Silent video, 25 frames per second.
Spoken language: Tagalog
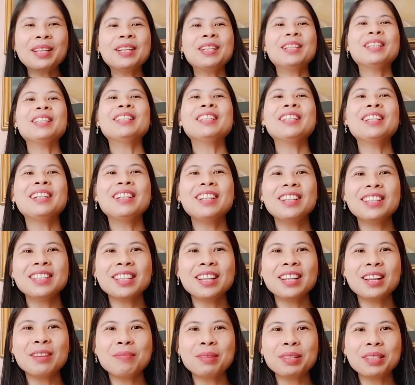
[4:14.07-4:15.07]
daghan
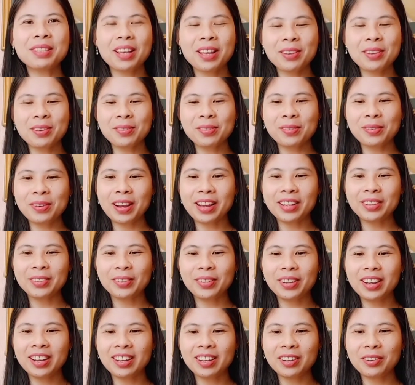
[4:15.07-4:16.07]
salamat sa iyo, ano,
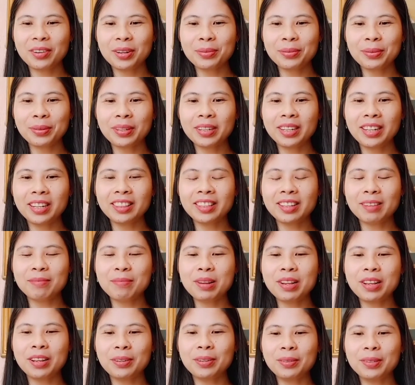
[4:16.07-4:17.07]
grateful Glenda
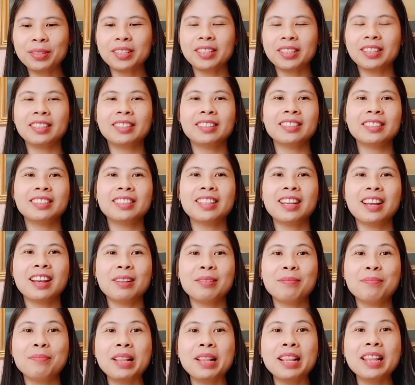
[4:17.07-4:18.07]
Villanose.
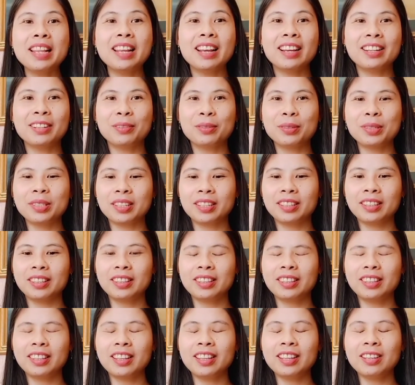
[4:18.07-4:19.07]
Albillanosa
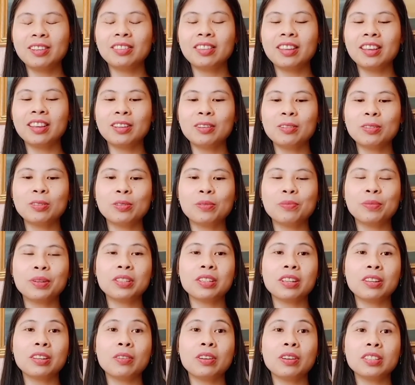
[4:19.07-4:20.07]
Thank you, thank you so much sa
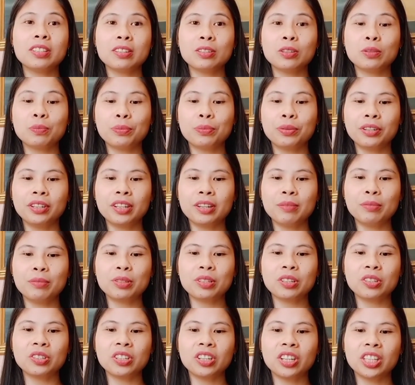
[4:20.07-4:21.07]
iyo guys sa support niyo
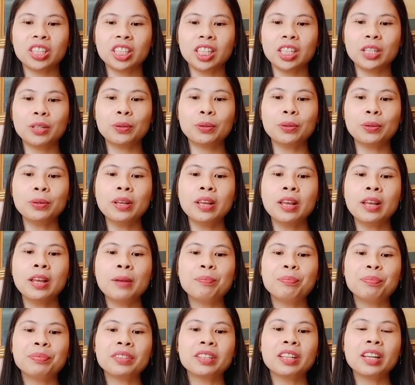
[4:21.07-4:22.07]
sa channel ko.
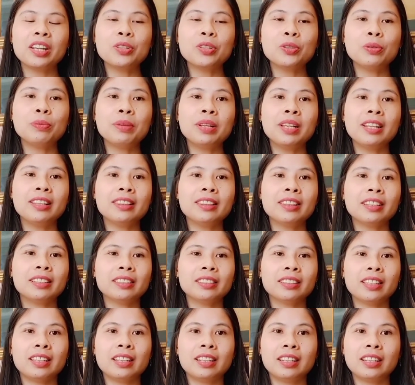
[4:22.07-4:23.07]
Kay Jubilin
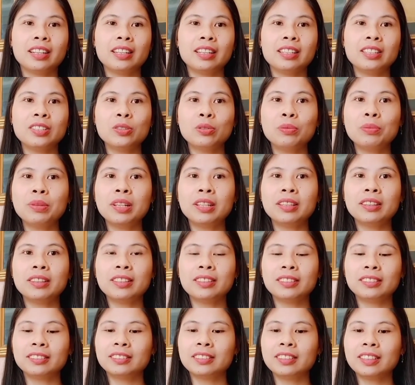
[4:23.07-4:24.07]
Taktakan, Jubilin
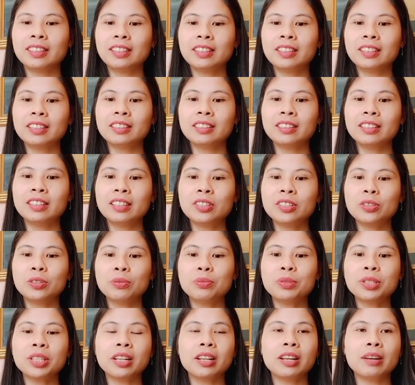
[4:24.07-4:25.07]
Taktakan, ga Job,
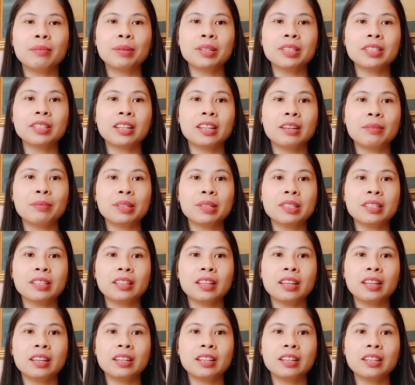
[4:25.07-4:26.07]
salamat, salamat sa
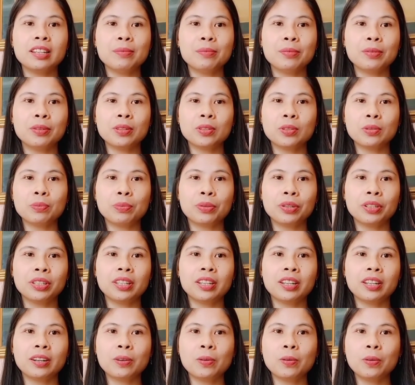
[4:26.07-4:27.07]
tanan nimo na support
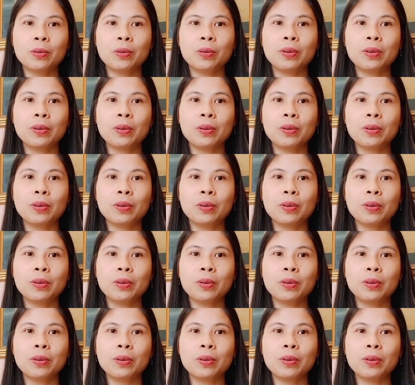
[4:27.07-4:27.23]
nako